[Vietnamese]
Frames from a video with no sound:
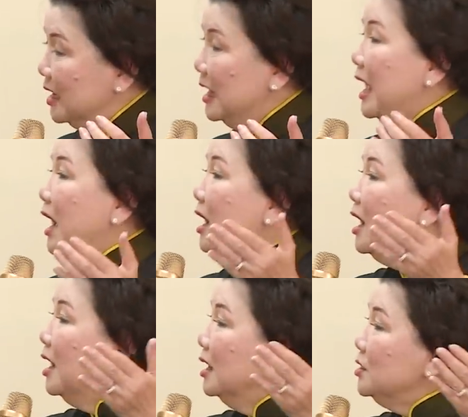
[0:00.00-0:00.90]
là
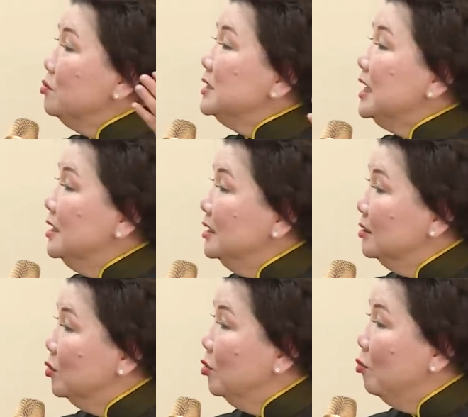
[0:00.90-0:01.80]
trong gia
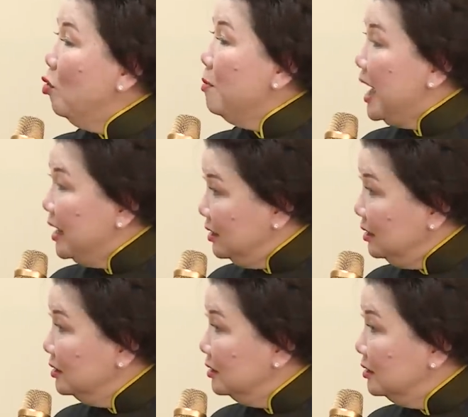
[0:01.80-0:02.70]
đình của bố mẹ đó,